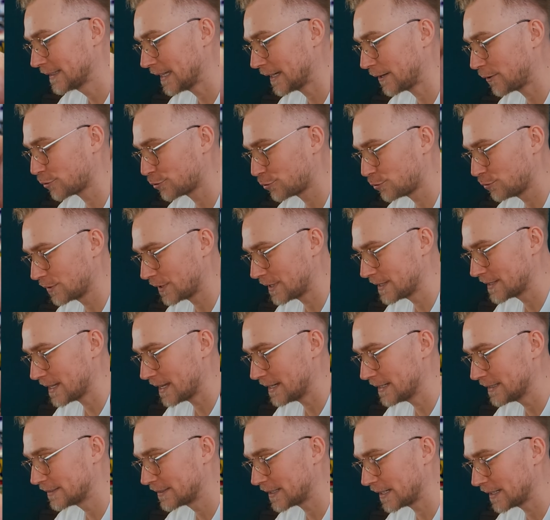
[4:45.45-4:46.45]
te koszulki z
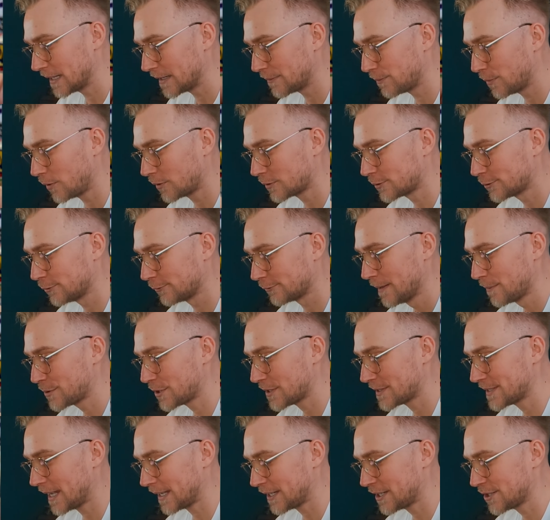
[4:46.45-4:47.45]
Elite Trainer Boxów.
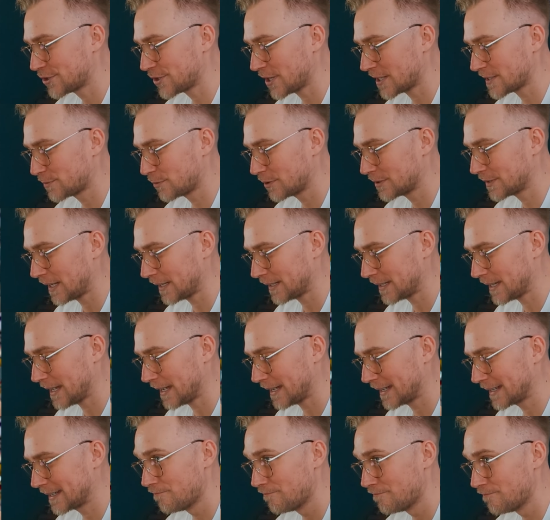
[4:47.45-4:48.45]
Przez jakiś czas były
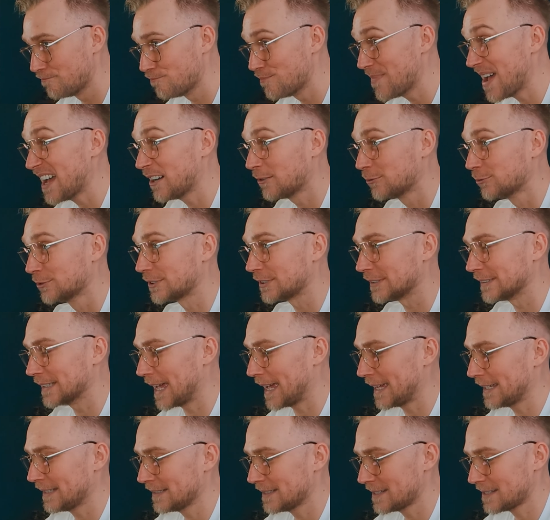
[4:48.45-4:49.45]
takie
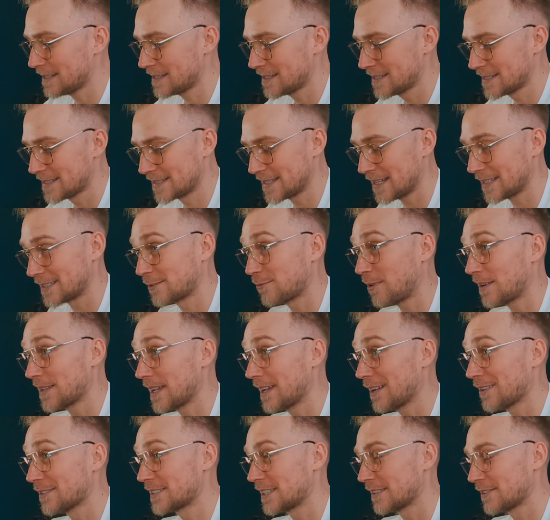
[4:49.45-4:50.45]
mętne,
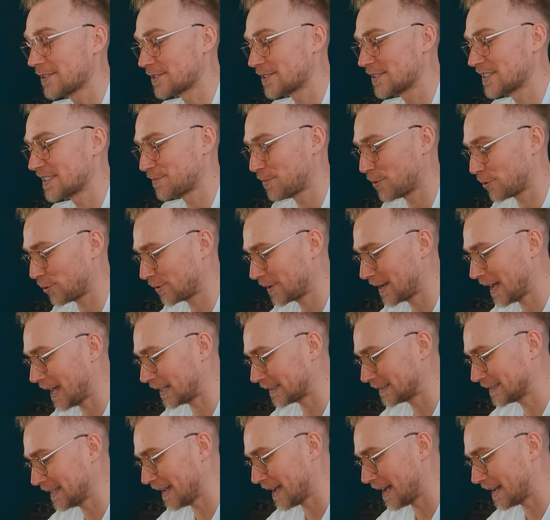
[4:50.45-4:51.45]
zasłaniające dosyć sporo
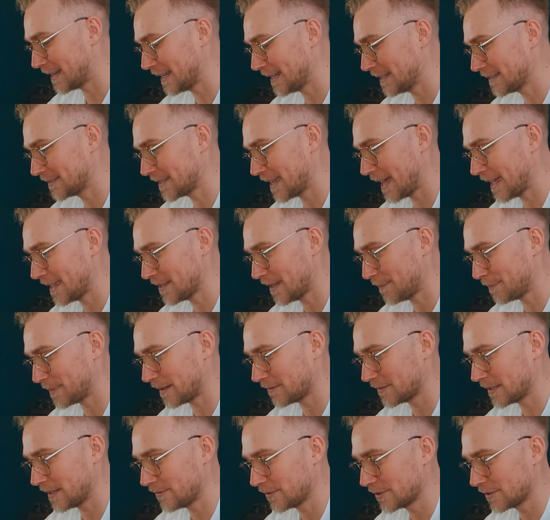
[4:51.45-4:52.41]
kartę, ale te naprawdę